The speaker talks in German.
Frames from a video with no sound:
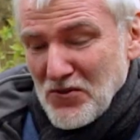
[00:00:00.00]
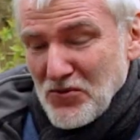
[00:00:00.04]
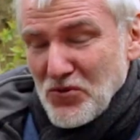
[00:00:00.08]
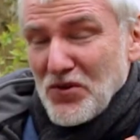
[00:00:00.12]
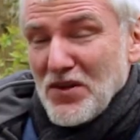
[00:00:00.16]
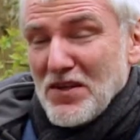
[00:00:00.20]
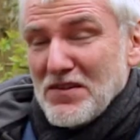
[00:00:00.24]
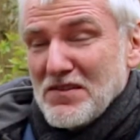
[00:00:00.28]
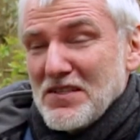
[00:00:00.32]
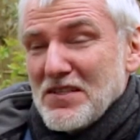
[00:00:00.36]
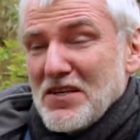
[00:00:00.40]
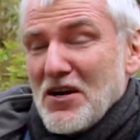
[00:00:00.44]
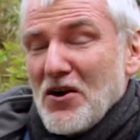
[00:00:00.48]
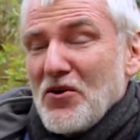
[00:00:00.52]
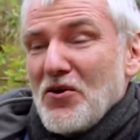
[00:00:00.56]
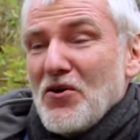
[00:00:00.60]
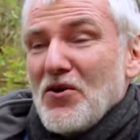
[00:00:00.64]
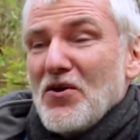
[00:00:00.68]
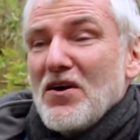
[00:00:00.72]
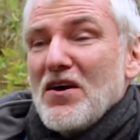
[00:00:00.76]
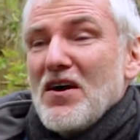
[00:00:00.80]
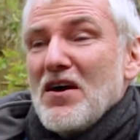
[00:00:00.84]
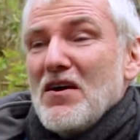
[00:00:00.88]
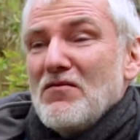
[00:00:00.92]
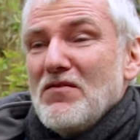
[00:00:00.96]
zusätzlich auch
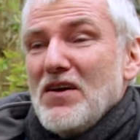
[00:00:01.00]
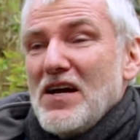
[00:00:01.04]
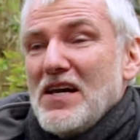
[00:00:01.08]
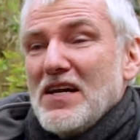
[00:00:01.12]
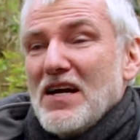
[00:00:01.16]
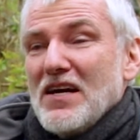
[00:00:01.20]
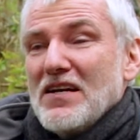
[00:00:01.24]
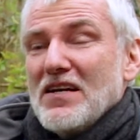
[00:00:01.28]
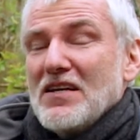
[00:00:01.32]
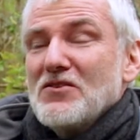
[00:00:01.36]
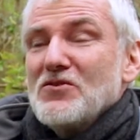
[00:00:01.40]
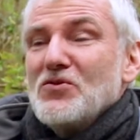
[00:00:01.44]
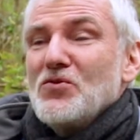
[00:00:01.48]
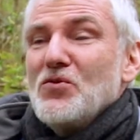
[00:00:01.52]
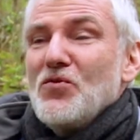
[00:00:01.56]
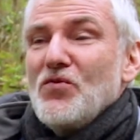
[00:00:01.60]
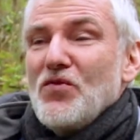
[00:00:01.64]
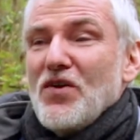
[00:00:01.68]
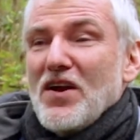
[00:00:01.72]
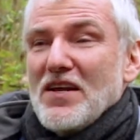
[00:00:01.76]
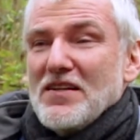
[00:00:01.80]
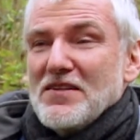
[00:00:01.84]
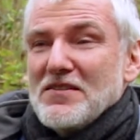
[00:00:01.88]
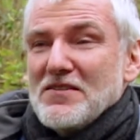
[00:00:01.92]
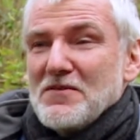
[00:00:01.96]
noch Wälder dazu
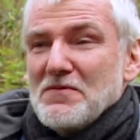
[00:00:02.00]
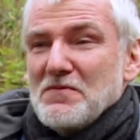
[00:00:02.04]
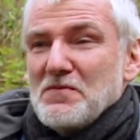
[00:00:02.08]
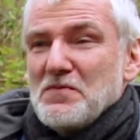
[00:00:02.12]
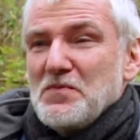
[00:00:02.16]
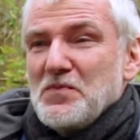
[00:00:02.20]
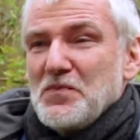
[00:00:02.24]
pflanzen.